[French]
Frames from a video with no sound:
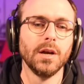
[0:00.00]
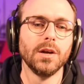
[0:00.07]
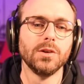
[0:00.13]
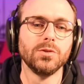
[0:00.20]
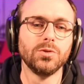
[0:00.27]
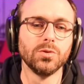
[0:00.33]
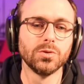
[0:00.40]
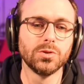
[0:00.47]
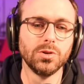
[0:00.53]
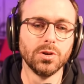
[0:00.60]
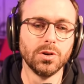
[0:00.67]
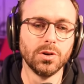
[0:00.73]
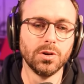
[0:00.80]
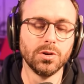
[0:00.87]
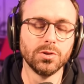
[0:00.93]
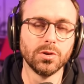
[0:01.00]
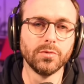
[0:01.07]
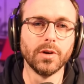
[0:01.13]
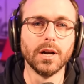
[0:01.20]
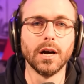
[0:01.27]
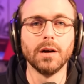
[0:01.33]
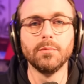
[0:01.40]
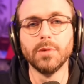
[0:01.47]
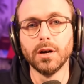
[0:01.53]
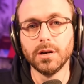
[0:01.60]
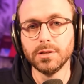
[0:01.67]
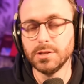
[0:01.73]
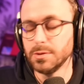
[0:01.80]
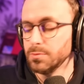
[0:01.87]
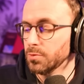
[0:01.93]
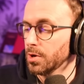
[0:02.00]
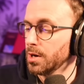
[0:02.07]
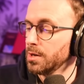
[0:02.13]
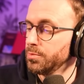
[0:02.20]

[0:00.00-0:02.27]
Donc, donc voilà, bah, dites-moi.